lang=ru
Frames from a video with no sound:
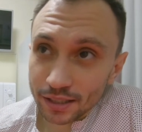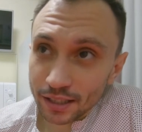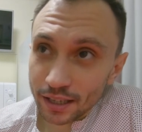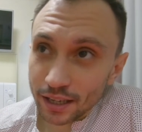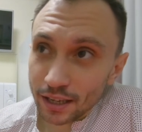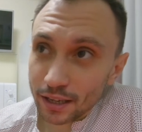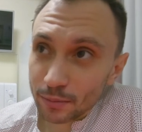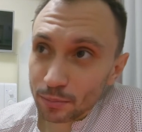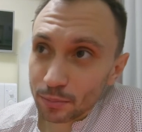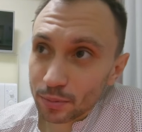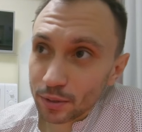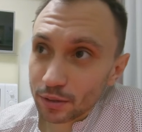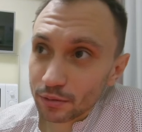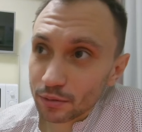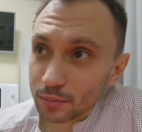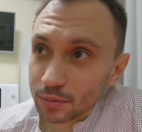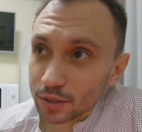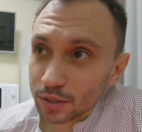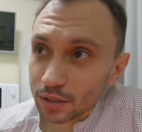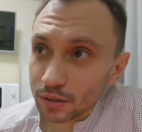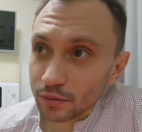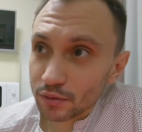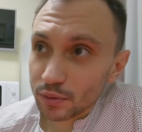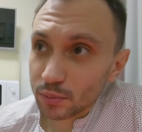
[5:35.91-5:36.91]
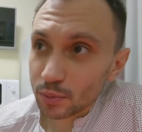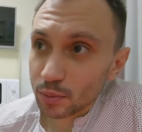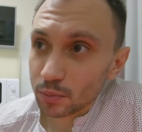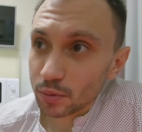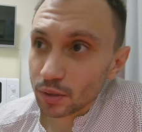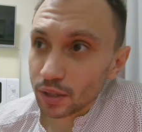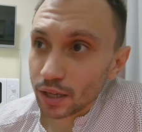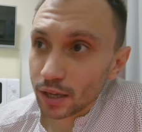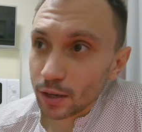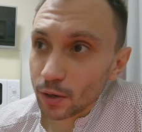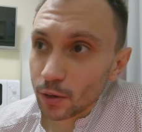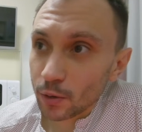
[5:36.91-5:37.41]
я первым делом
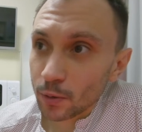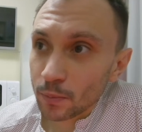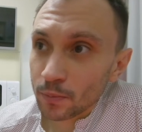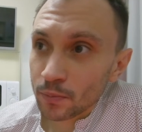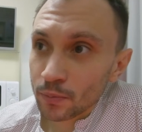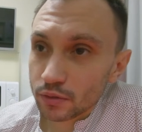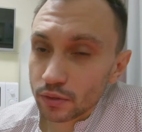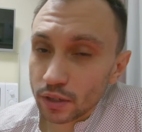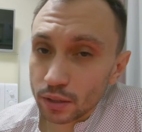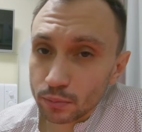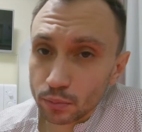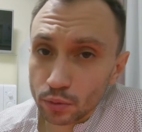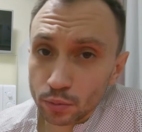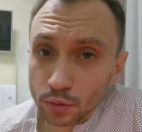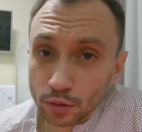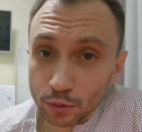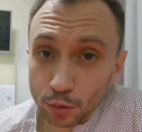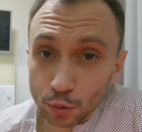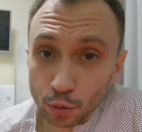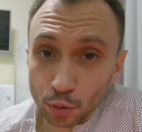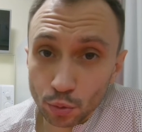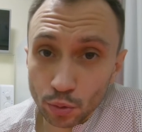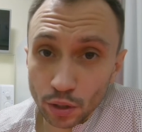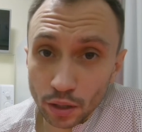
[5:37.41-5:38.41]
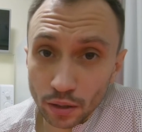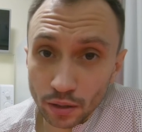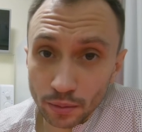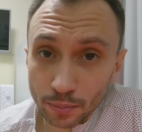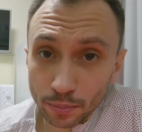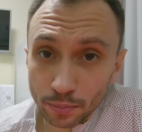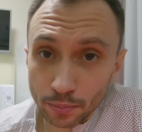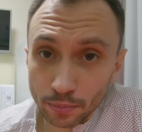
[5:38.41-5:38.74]
вспоминаю свадьбу моего друга